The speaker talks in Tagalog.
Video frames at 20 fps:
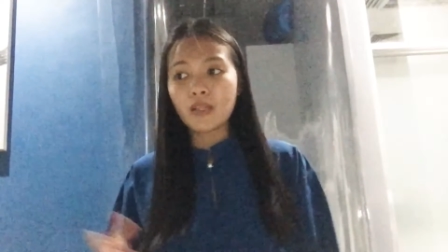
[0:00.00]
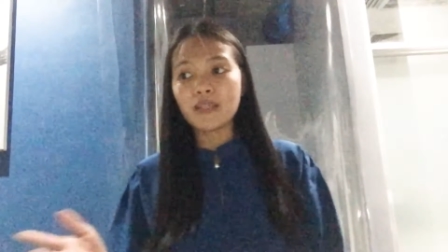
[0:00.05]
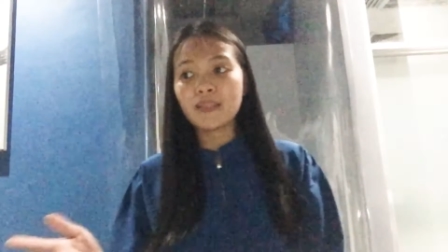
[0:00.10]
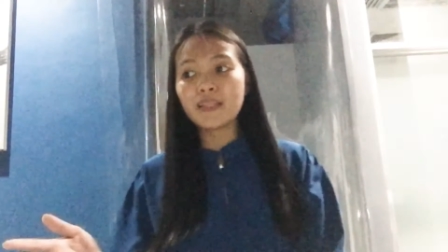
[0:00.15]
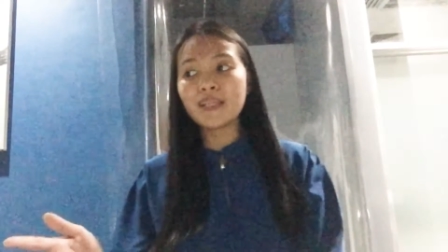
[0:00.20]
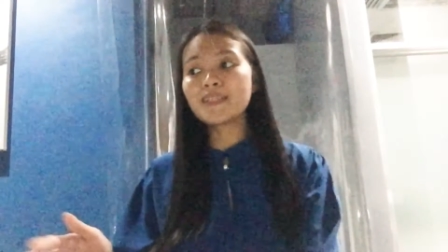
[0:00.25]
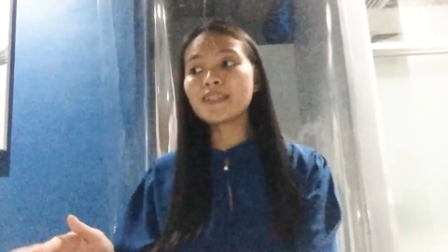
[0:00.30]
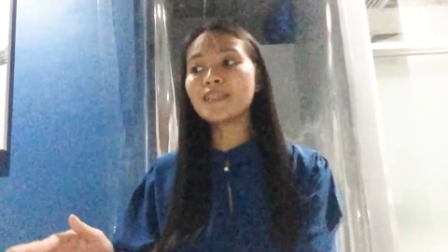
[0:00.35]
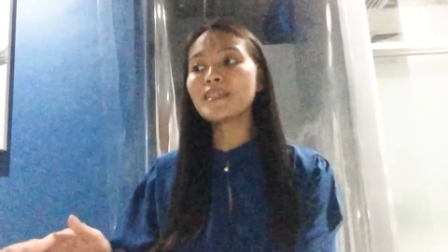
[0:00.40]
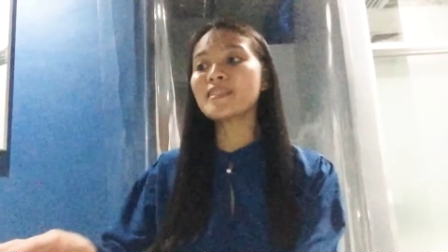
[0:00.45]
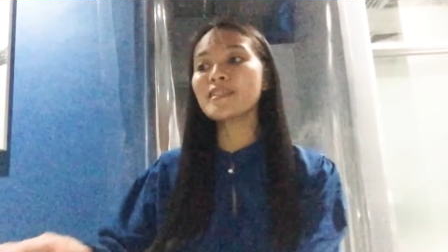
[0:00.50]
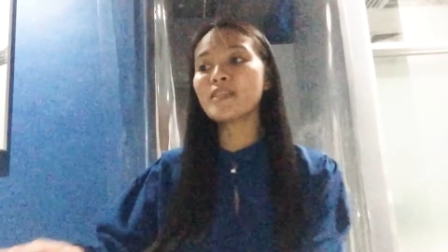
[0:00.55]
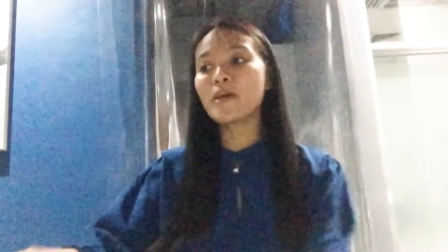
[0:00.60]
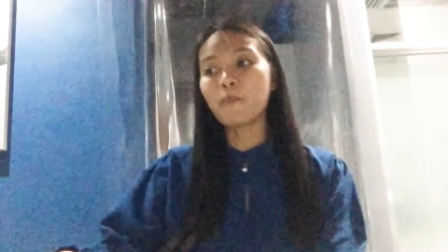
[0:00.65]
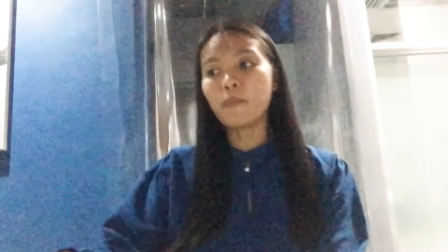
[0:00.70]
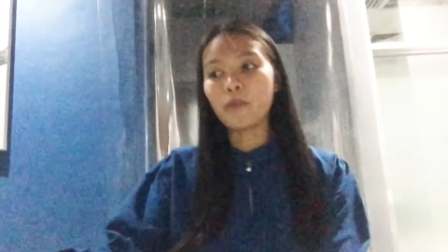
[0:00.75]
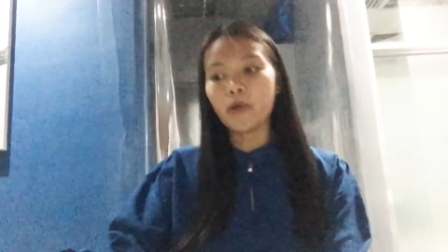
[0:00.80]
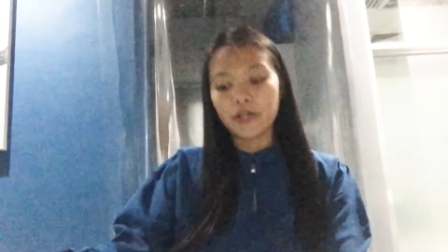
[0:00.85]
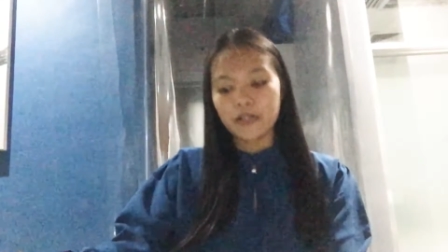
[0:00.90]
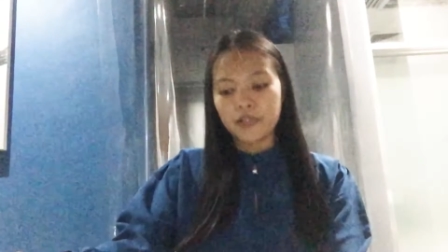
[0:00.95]
This is the
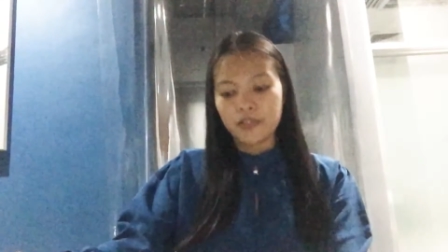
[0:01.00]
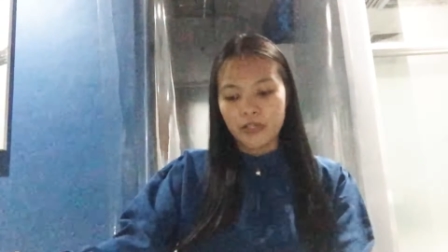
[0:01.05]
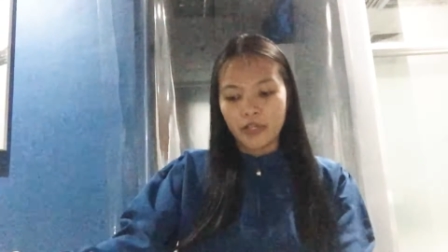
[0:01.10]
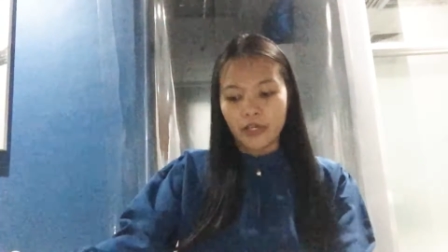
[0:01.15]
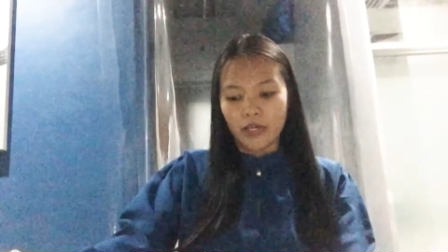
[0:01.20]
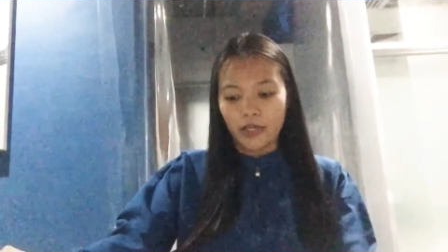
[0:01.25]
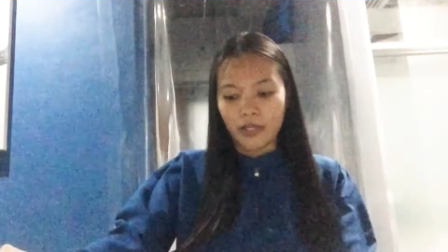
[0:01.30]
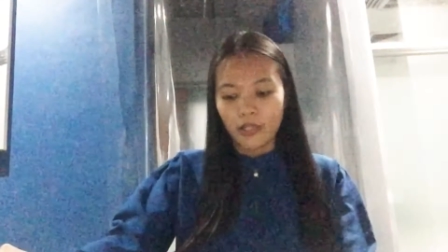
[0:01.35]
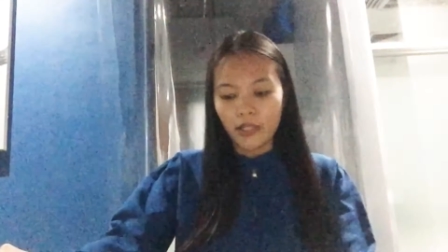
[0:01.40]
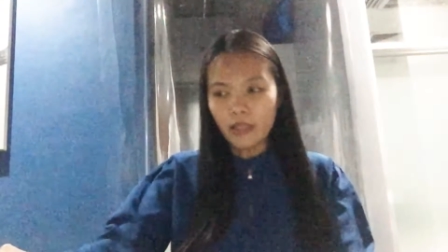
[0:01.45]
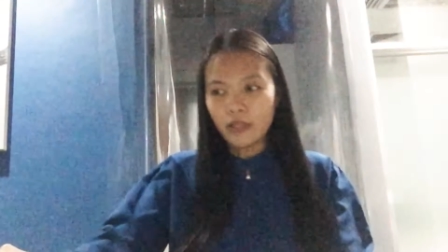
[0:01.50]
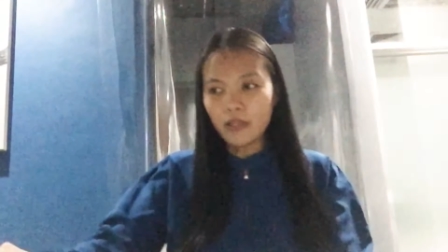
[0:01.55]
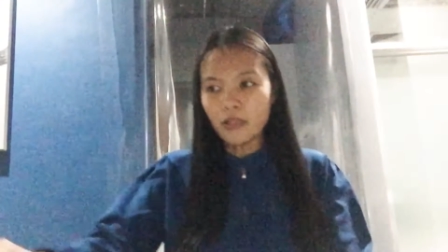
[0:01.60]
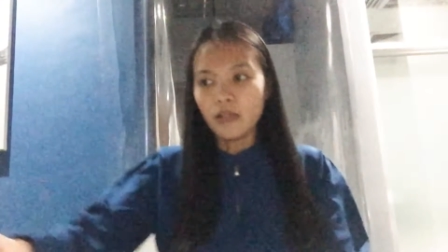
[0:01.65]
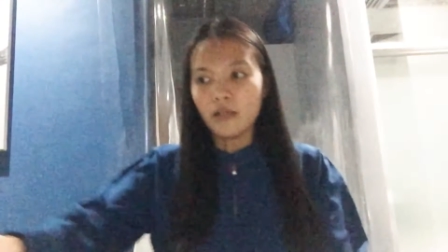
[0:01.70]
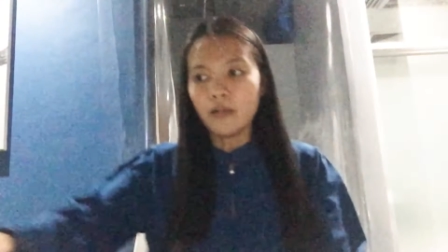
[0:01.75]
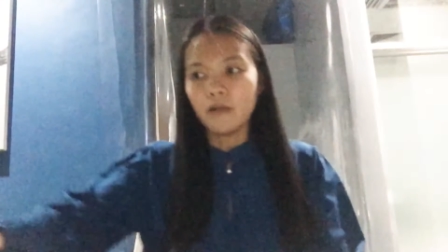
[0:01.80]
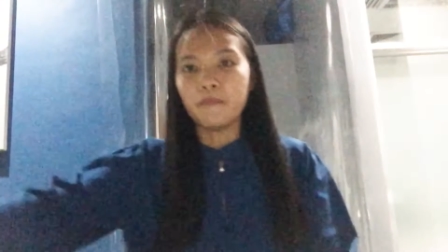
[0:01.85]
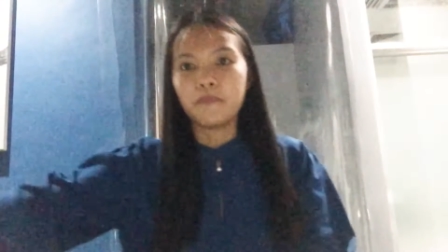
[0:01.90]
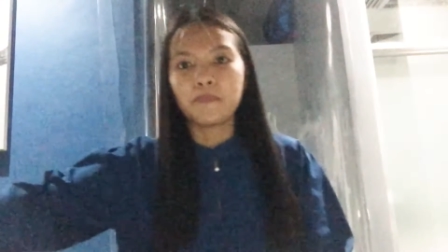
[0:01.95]
parcel
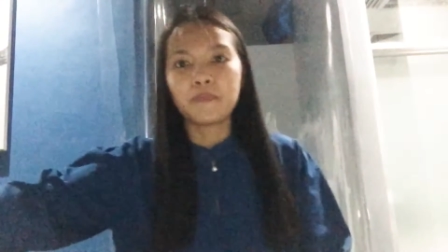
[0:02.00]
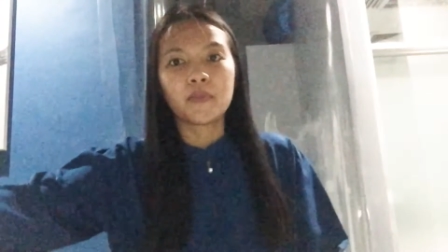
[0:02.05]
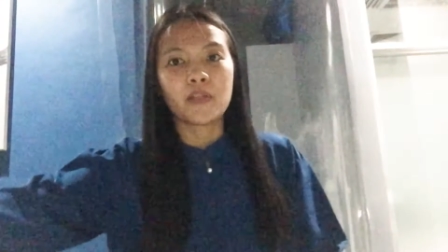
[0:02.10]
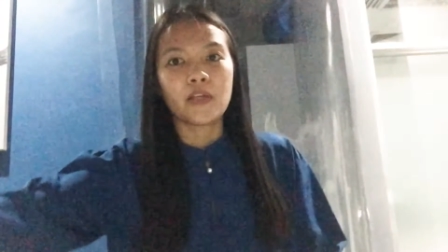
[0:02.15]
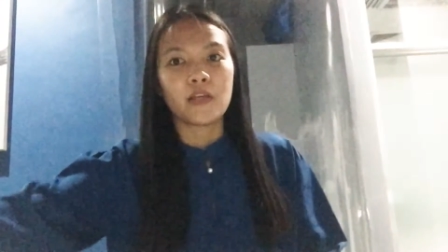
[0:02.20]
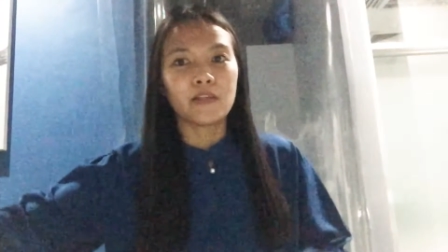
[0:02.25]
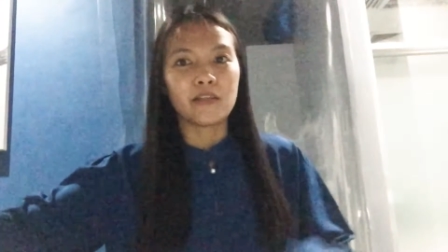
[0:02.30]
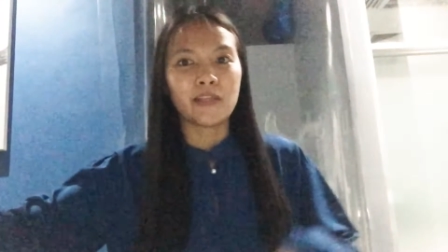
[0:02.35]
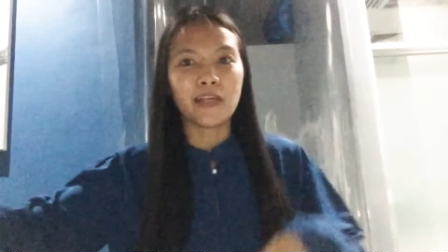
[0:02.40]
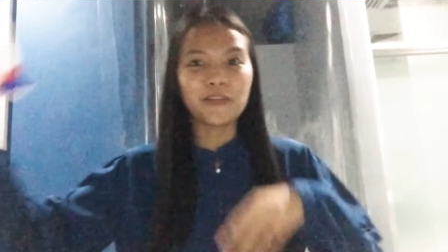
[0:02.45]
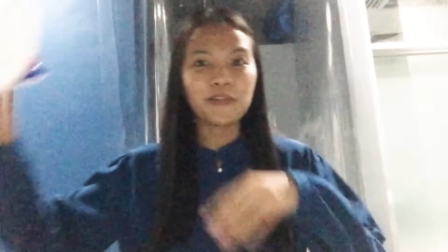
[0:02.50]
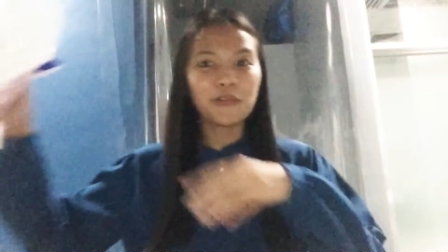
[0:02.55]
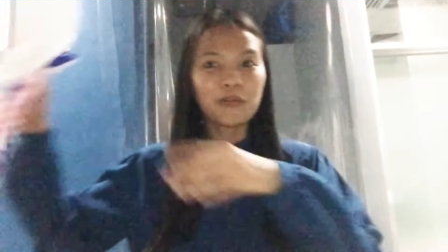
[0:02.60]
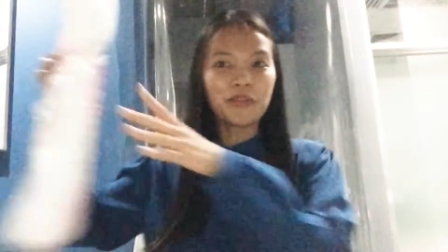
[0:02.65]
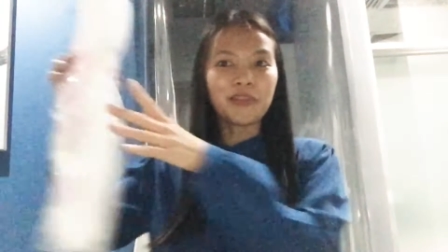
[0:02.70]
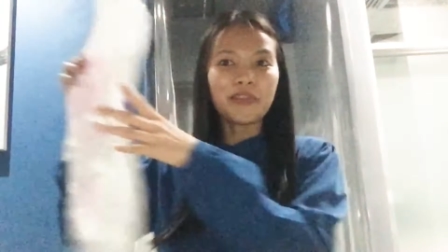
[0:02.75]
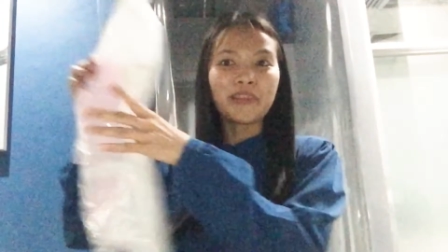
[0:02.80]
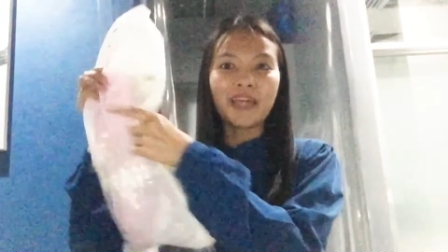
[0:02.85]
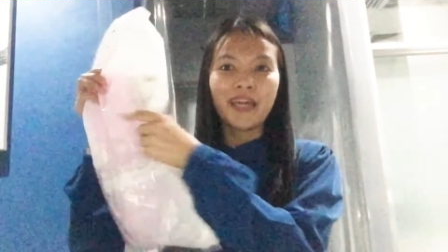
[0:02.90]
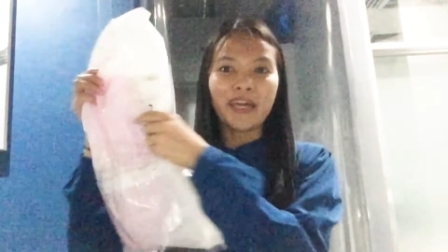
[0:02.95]
that
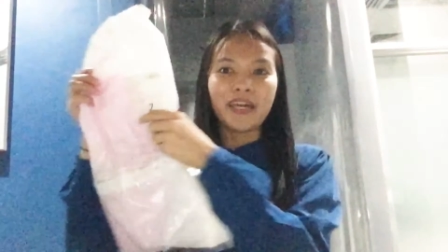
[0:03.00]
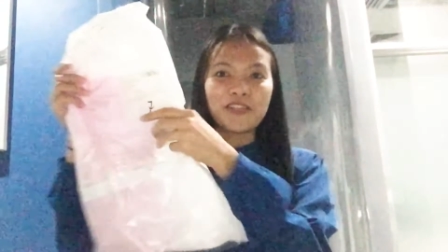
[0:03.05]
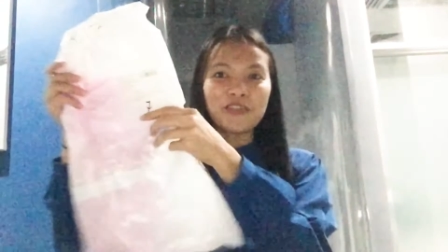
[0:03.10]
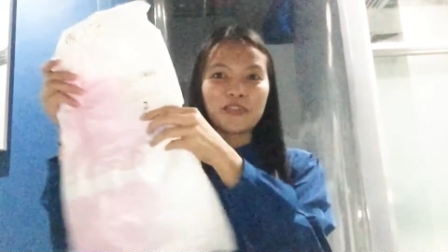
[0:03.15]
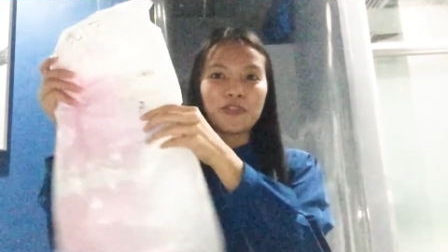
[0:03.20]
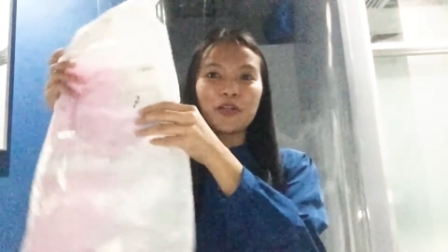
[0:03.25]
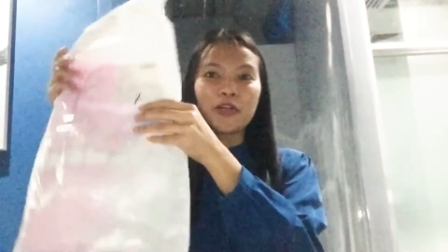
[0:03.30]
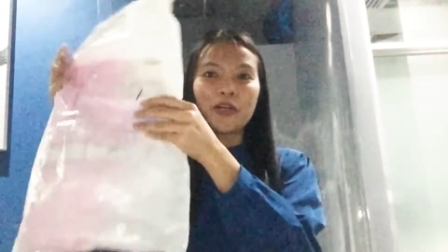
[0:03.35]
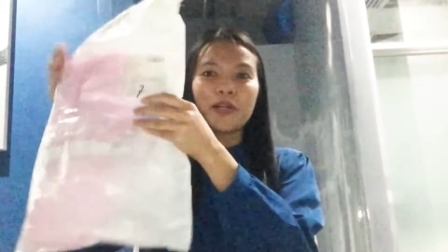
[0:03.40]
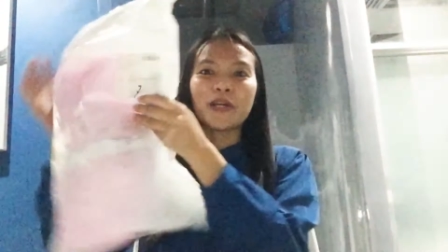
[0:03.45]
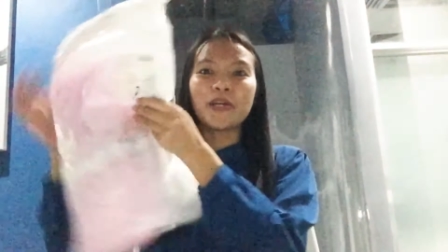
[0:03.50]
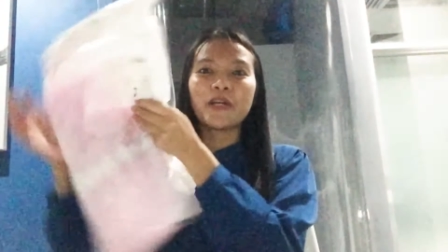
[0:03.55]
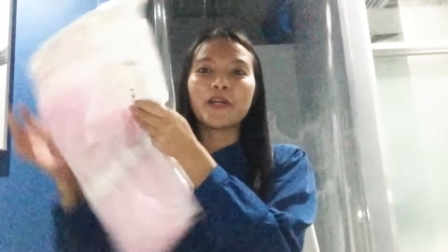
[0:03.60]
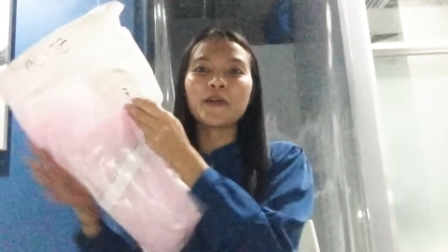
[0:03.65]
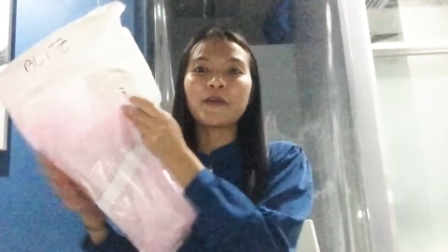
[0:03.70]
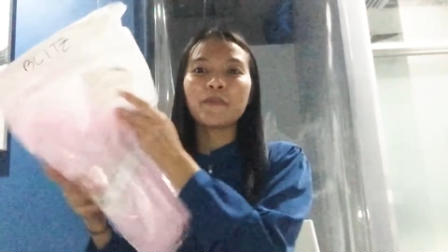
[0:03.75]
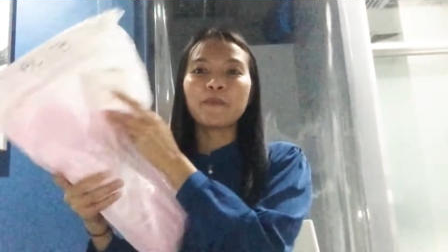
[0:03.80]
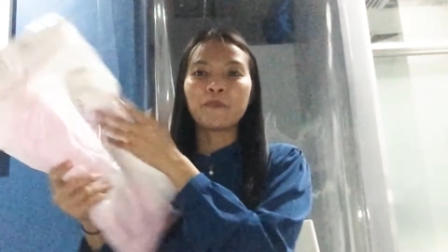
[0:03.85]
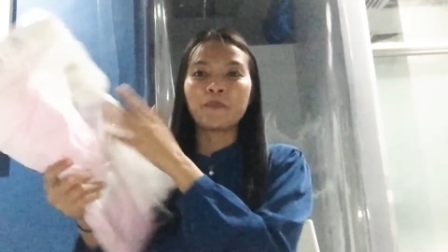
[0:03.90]
contains their